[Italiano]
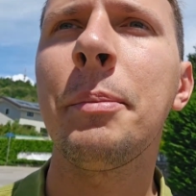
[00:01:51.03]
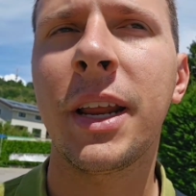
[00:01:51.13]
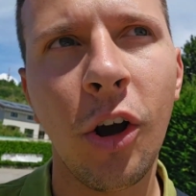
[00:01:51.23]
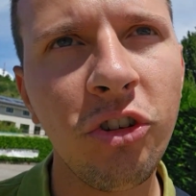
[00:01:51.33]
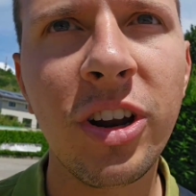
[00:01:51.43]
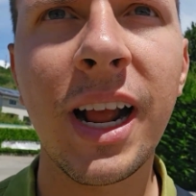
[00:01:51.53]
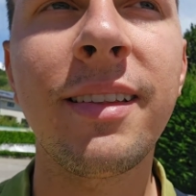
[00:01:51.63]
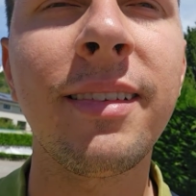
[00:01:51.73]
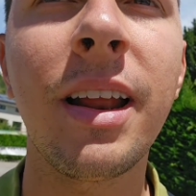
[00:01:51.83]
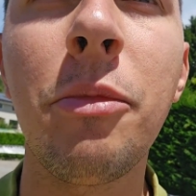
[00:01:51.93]
perché oggi
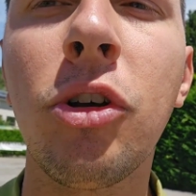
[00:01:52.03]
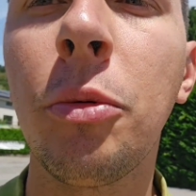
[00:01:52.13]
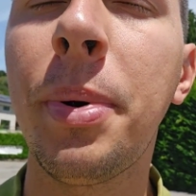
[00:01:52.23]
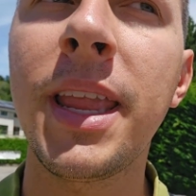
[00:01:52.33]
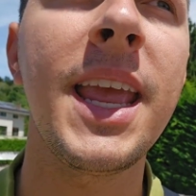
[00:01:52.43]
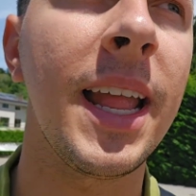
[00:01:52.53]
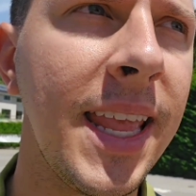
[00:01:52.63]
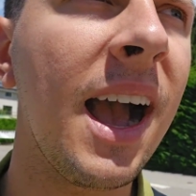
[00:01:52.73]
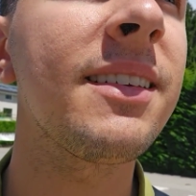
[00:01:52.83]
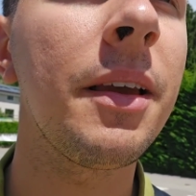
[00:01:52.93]
ragazzi saremo in compagnia
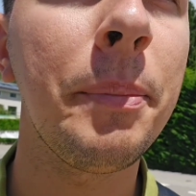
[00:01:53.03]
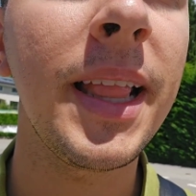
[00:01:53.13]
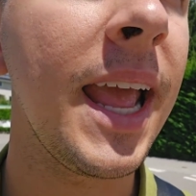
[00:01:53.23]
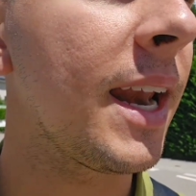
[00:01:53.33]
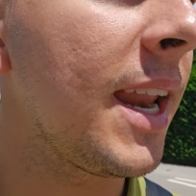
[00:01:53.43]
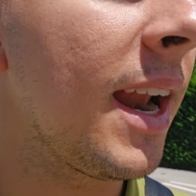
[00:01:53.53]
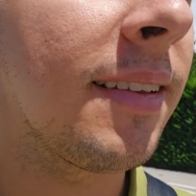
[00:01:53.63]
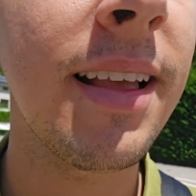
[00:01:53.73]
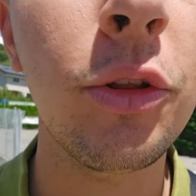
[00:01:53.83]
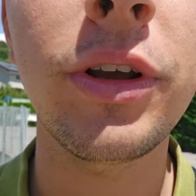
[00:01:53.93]
di Axel Paderni,
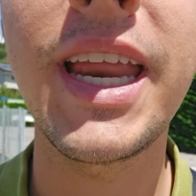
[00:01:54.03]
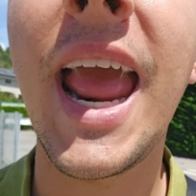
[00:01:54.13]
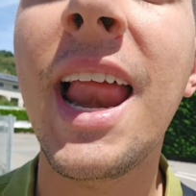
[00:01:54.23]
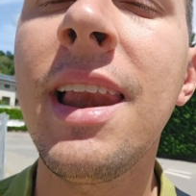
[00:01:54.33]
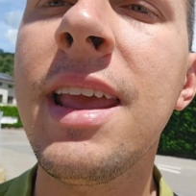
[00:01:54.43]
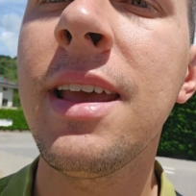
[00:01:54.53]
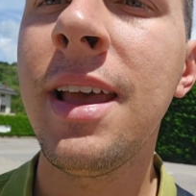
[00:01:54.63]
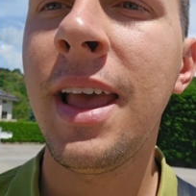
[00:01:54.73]
Alessandro Chinelli